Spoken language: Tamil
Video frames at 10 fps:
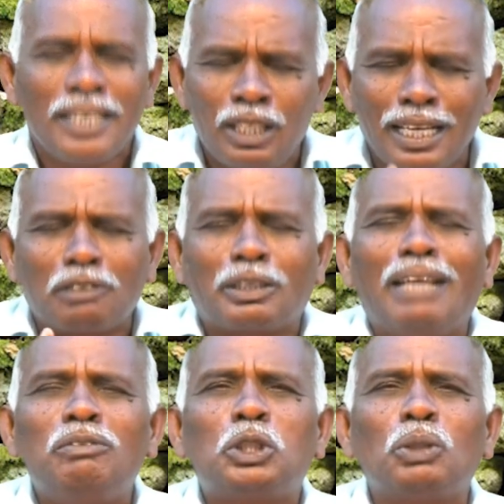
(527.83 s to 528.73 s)

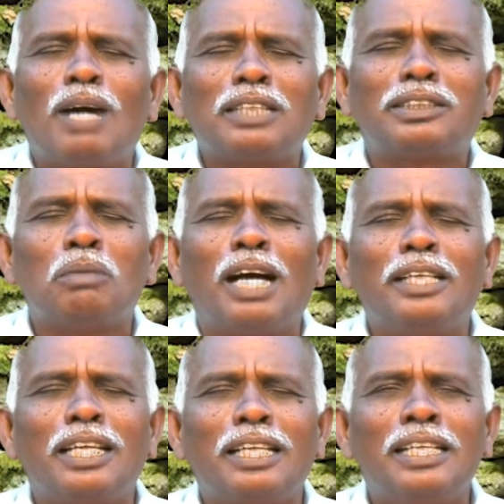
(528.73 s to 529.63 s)
என்னிடத்தில்
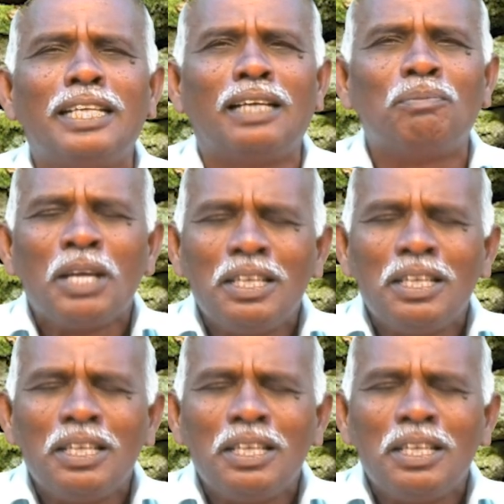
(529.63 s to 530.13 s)
விசுவாசமாயிருங்கள்